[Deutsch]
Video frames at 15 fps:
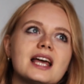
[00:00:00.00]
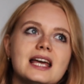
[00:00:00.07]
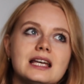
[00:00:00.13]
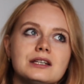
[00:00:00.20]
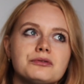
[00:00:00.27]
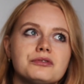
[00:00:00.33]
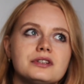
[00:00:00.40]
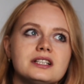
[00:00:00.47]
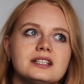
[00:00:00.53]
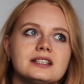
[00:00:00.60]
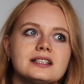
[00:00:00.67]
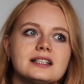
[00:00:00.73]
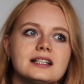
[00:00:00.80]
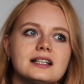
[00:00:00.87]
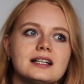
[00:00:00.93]
Ich
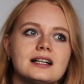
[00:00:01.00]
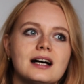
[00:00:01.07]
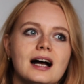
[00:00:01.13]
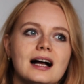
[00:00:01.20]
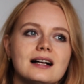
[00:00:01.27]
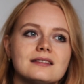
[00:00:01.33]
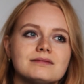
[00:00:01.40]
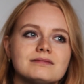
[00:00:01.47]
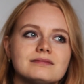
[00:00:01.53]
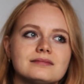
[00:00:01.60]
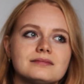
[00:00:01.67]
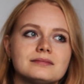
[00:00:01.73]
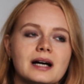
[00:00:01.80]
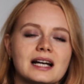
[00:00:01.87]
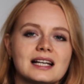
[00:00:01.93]
finde,
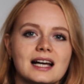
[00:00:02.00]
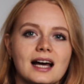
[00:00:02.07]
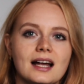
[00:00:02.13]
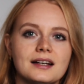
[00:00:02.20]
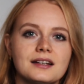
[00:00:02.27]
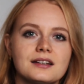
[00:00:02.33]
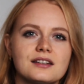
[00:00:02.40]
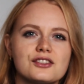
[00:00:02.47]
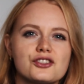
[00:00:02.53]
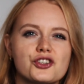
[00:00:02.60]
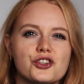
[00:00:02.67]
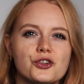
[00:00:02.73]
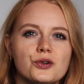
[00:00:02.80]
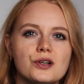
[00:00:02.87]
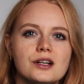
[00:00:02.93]
man kann
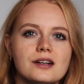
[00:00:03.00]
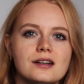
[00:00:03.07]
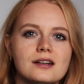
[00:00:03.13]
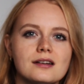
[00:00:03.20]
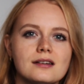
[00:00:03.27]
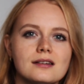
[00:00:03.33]
schön